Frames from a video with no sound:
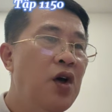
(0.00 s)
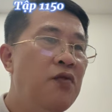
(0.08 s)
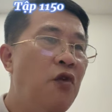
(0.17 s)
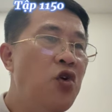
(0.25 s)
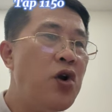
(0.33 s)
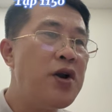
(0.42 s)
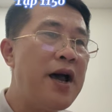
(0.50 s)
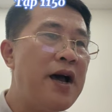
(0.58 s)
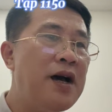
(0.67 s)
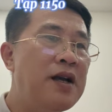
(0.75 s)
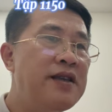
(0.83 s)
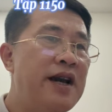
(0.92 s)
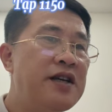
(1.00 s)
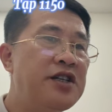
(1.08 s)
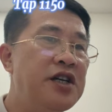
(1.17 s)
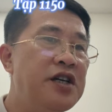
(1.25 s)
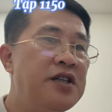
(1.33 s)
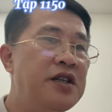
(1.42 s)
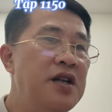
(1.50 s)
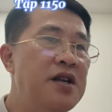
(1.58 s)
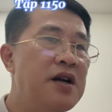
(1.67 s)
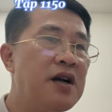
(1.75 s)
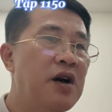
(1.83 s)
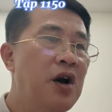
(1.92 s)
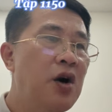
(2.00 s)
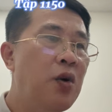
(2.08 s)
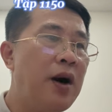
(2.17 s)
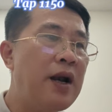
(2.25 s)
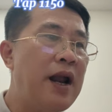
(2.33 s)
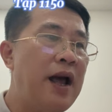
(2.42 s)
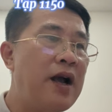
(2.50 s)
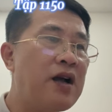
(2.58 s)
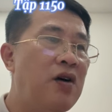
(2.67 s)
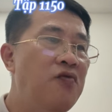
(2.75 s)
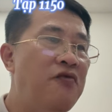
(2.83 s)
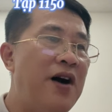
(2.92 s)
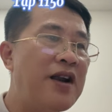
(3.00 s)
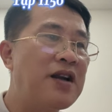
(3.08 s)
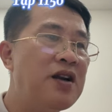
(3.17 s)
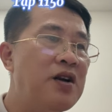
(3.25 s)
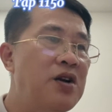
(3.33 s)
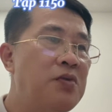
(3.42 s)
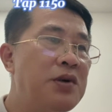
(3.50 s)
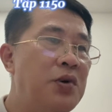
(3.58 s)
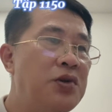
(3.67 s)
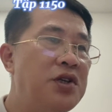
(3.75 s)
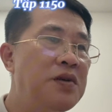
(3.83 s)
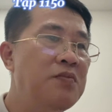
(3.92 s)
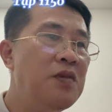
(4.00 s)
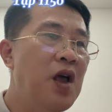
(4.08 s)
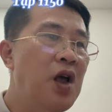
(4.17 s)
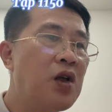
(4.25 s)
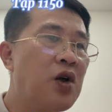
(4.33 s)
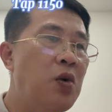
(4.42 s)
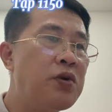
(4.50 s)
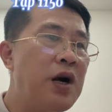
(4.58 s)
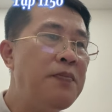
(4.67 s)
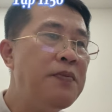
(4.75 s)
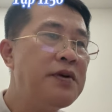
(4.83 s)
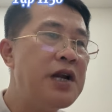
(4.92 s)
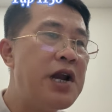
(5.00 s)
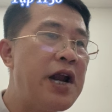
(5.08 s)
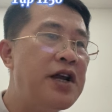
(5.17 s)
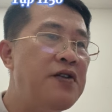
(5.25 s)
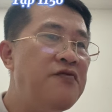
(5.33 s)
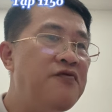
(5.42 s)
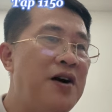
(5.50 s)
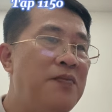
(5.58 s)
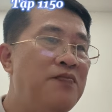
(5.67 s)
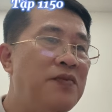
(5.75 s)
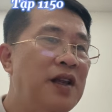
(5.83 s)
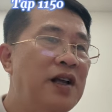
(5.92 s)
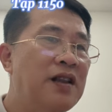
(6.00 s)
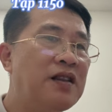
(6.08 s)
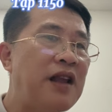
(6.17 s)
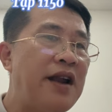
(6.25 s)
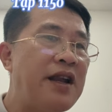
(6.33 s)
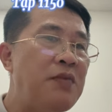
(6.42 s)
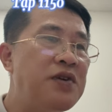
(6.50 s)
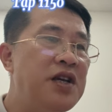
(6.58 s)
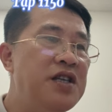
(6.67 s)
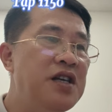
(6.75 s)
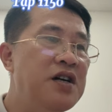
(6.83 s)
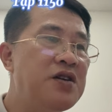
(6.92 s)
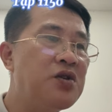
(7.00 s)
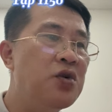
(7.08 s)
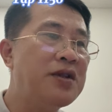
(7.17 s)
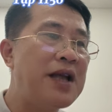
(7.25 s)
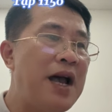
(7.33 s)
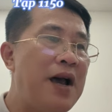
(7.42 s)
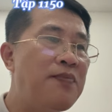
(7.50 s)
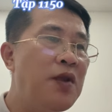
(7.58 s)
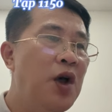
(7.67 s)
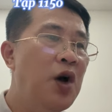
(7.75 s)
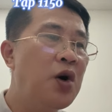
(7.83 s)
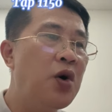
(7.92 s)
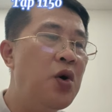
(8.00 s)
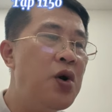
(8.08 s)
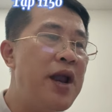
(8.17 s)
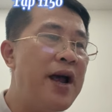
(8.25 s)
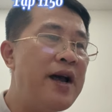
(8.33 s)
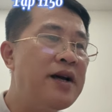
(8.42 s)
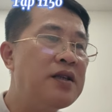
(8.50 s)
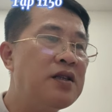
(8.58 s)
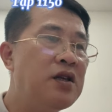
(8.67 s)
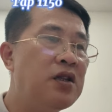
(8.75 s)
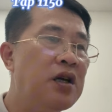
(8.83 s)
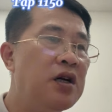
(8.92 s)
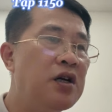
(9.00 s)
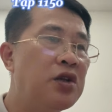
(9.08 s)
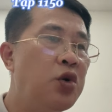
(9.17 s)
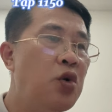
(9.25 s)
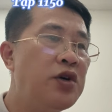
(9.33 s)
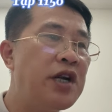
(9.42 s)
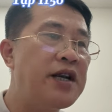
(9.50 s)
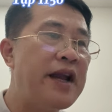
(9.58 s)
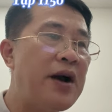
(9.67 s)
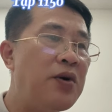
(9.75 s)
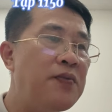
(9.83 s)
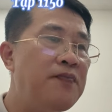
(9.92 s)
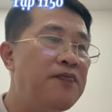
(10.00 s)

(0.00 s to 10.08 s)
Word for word: Vô luận là gia trì chiến lực hoặc là công phạt lúc đấu chiến cung cấp đều là đỉnh phong. Tại trong trí nhớ của ta, Khôi La chưa từng thua trận nào.